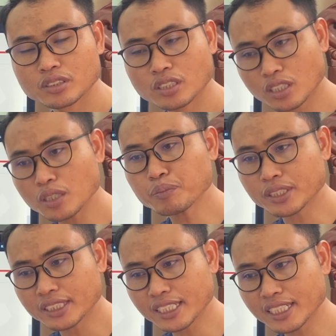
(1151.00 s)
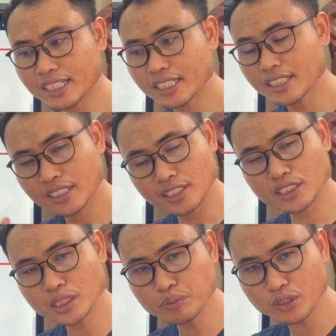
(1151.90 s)
có bản tay rừng
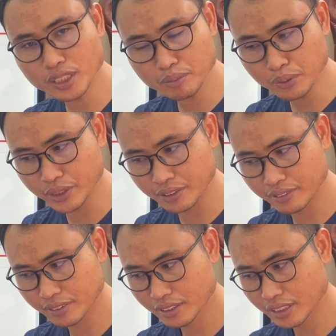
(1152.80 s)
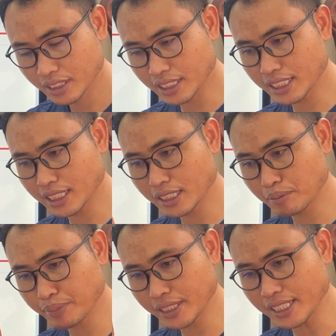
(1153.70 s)
chua này mùi nó kia
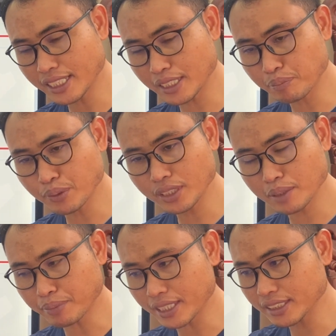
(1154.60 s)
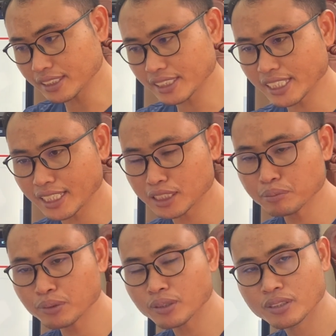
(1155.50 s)
đây là này bốn kia bản đó sở than
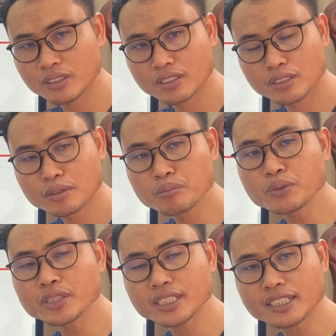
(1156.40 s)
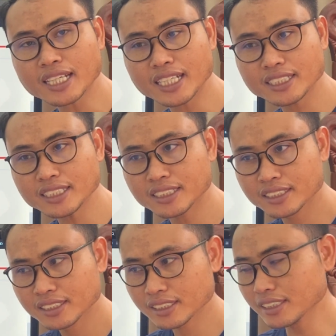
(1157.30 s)
chua mùi nâng lái
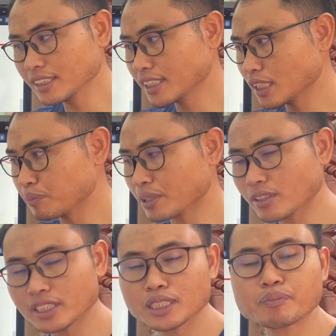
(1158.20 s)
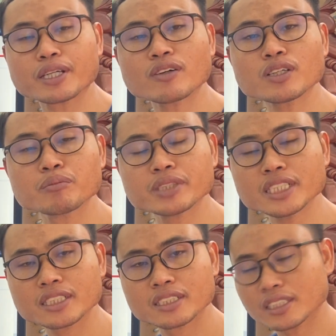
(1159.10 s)
cứ kia và con chia bản đó cũng nứt
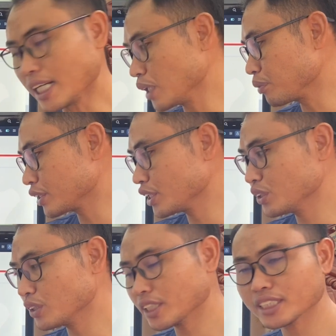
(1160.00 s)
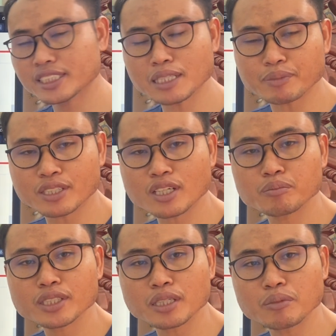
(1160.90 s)
ai phải chia chuyên cái chạp ở
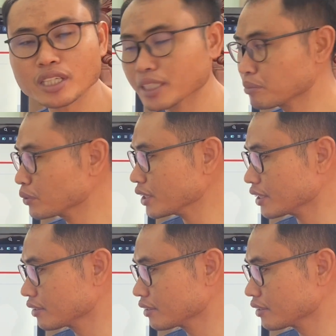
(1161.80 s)
ròm nâng là bỏ ấy mùi ấy